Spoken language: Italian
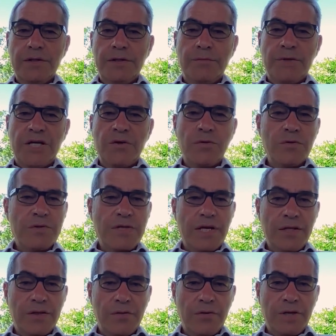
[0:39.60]
Ma
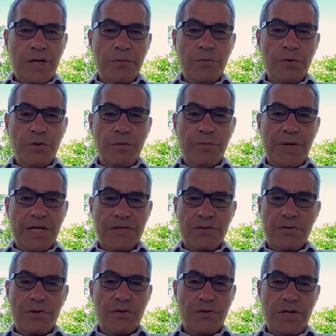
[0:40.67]
nonostante un cambio di
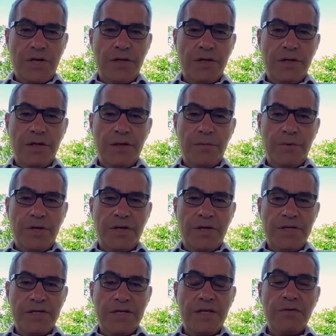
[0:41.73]
passo recente per
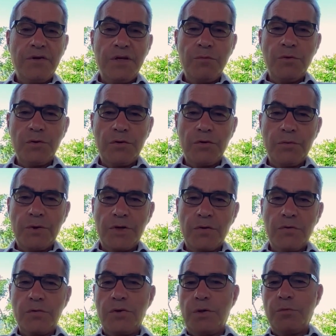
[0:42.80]
iniziativa di molti
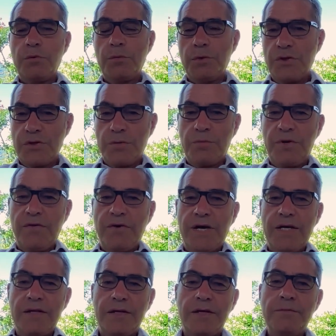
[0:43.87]
operatori pubblici e
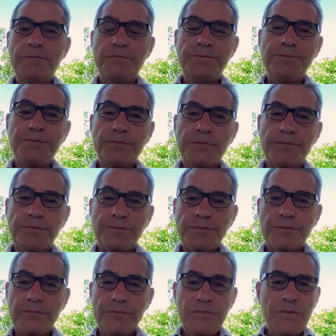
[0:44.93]
privati,
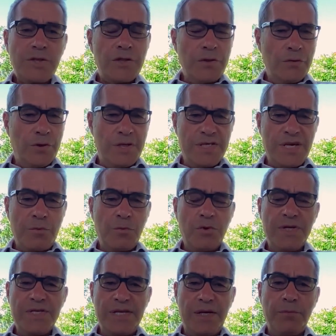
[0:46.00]
noi ne siamo
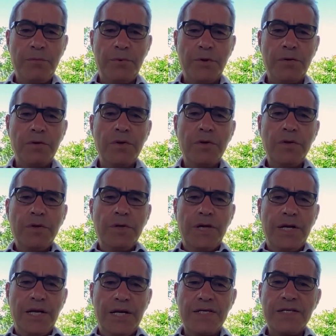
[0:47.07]
un esempio,
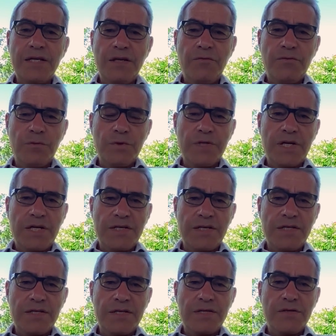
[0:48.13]
eh, resta diffusa la
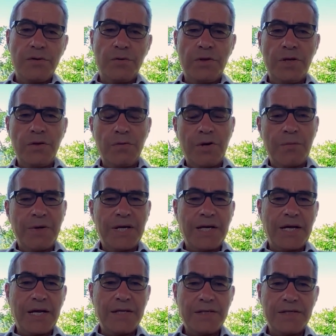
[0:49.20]
sensazione di una
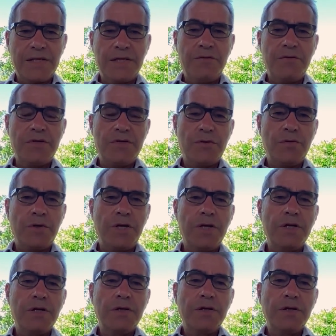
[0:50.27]
mancanza di visione